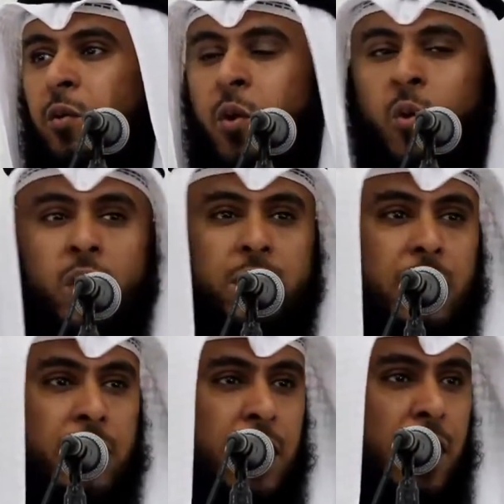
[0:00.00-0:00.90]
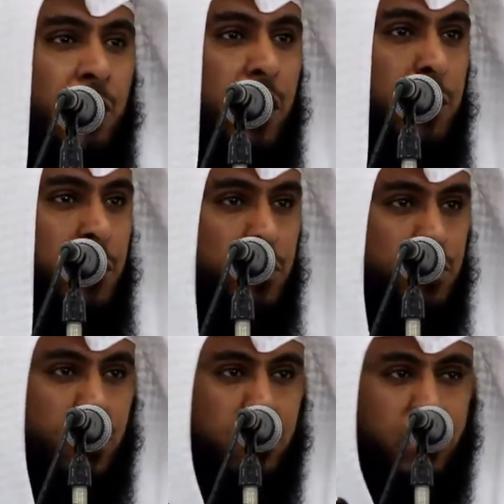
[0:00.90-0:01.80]
وهو التداوي
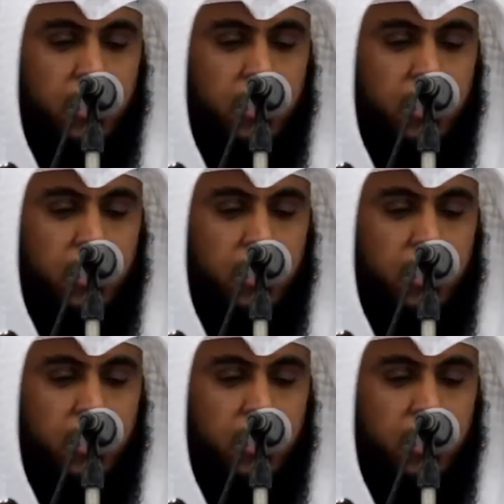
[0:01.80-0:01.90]
بالنصوص